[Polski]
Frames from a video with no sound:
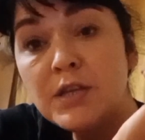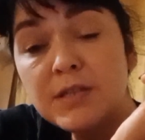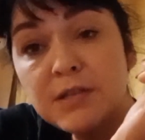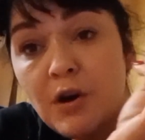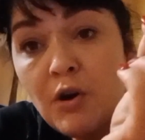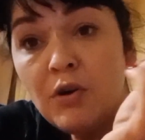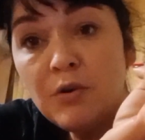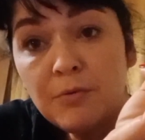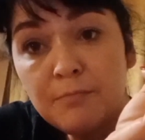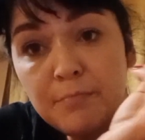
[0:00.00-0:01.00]

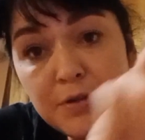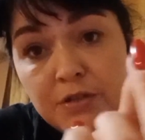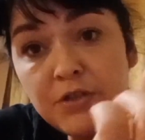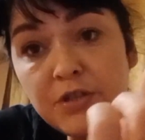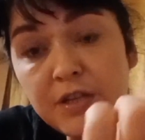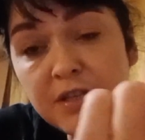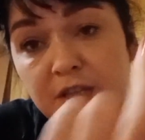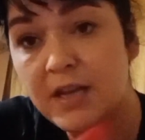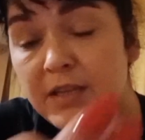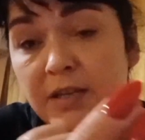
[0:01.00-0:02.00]
Co byście
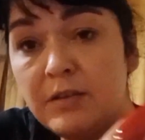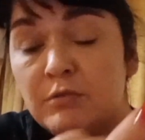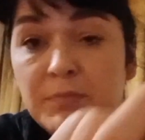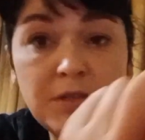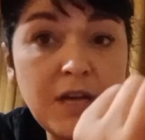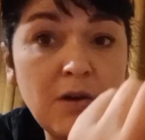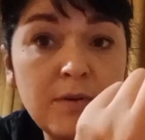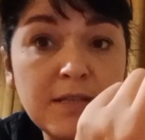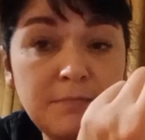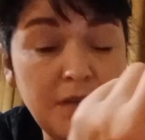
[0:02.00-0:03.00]
chcieli lub
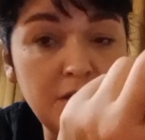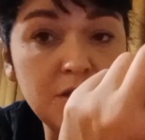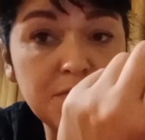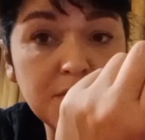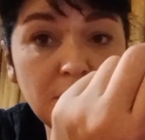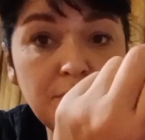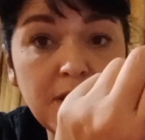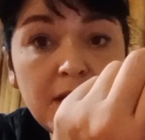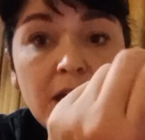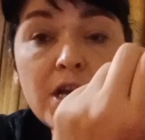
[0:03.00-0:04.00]
chciały zmienić w
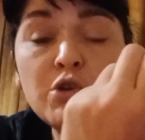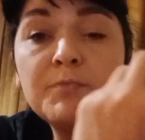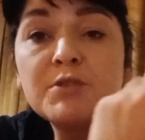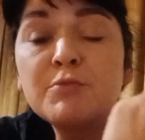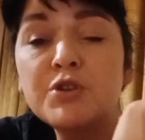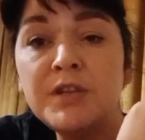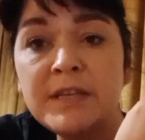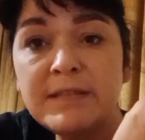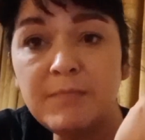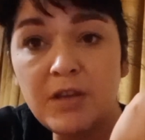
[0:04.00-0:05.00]
sobie, lub też może
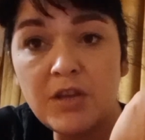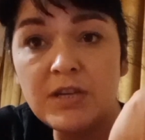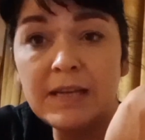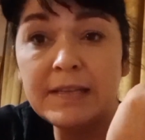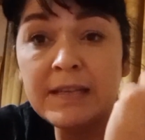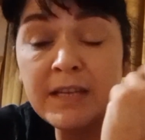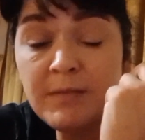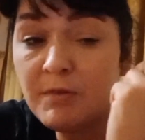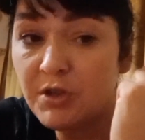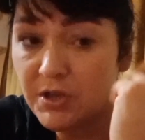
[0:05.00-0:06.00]
nie zmienić, ale nad
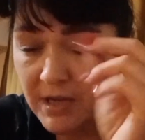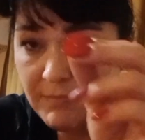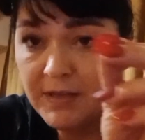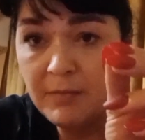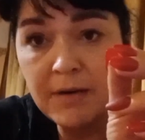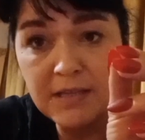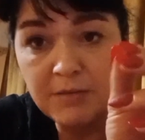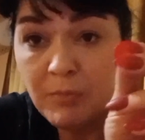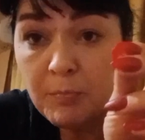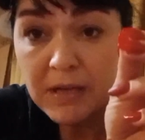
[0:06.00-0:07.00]
jakimi rzeczami
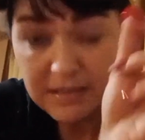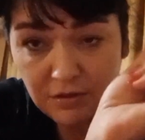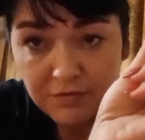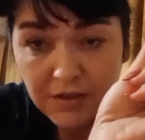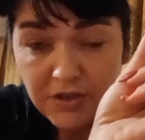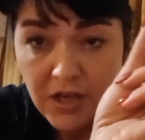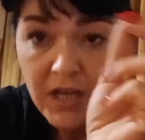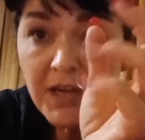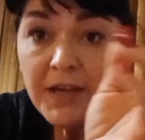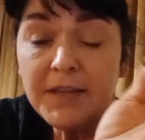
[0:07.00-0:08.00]
najbardziej popracować.
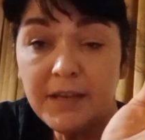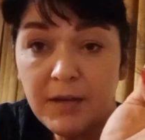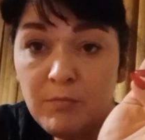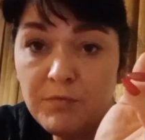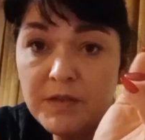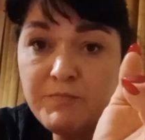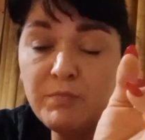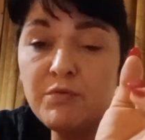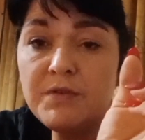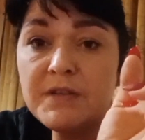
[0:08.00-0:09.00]
I tak jak mówię,
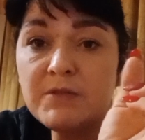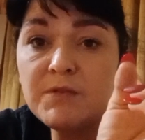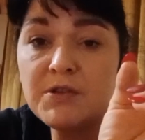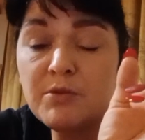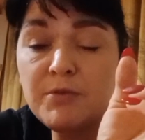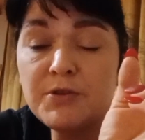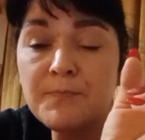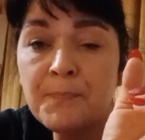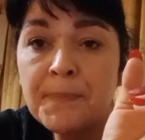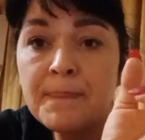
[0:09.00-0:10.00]
spróbujcie sobie zrobić
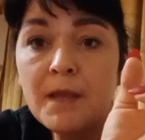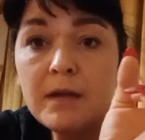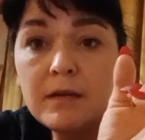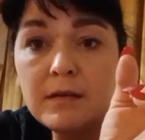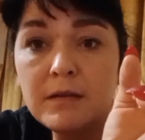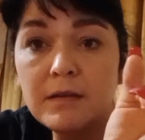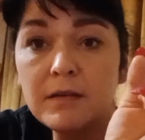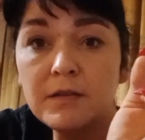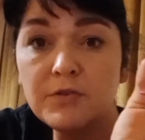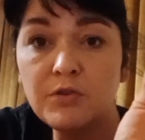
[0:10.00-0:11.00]
yy,
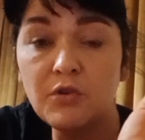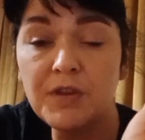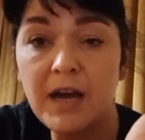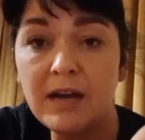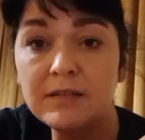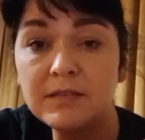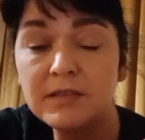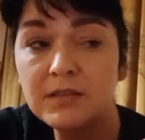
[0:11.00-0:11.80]
to na